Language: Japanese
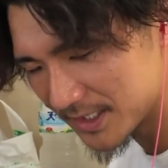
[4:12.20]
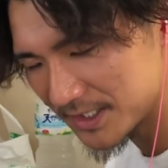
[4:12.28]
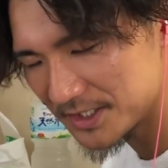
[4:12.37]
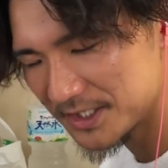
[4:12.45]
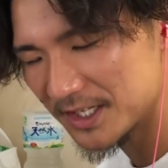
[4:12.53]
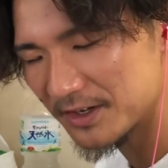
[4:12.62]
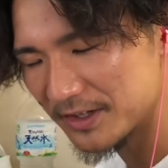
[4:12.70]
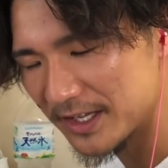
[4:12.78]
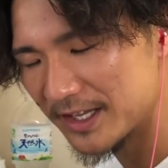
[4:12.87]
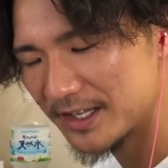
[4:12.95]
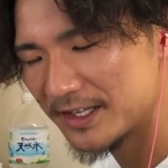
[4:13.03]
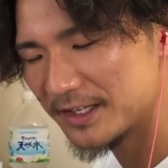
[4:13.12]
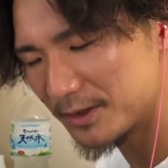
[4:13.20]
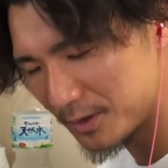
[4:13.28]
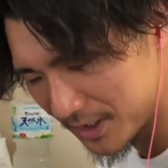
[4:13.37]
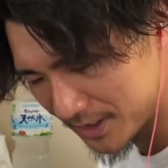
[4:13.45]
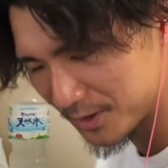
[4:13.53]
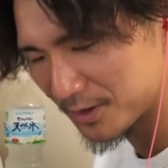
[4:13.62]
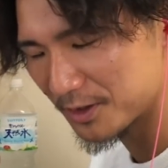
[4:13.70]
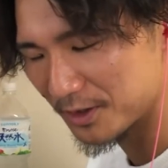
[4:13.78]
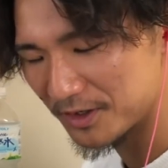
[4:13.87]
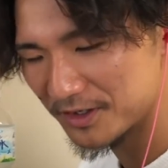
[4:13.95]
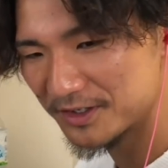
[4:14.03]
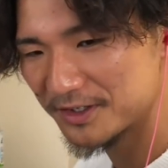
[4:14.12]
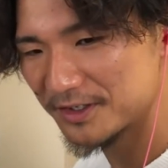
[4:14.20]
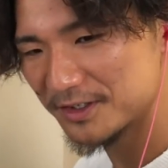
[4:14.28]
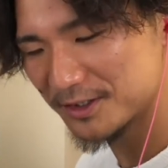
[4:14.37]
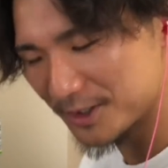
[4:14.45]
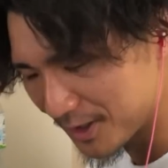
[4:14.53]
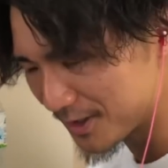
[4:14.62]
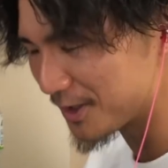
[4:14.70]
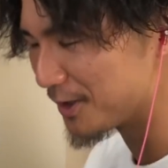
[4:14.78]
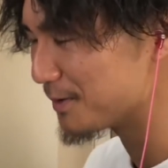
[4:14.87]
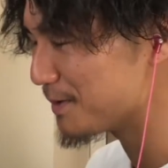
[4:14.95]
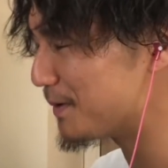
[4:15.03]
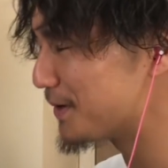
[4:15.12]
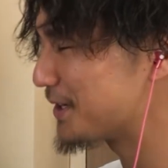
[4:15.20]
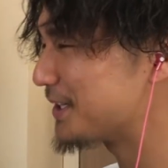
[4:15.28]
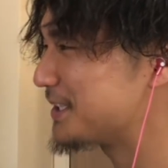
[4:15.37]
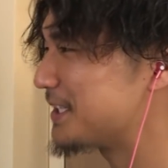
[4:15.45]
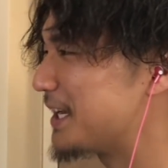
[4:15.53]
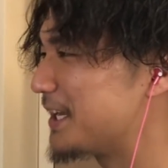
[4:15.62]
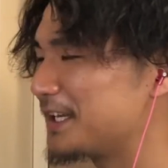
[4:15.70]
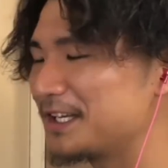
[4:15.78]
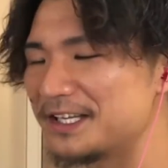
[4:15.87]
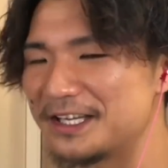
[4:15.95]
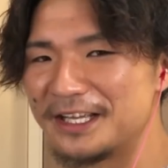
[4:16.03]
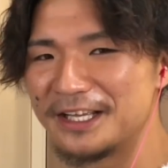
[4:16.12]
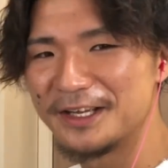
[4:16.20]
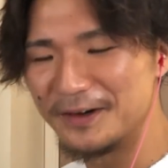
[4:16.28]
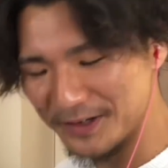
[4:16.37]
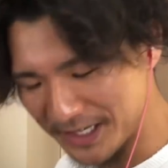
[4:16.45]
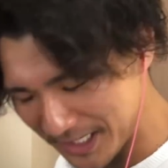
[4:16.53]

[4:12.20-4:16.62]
せな時期なのでどうかそっとそっとお見守りくださいお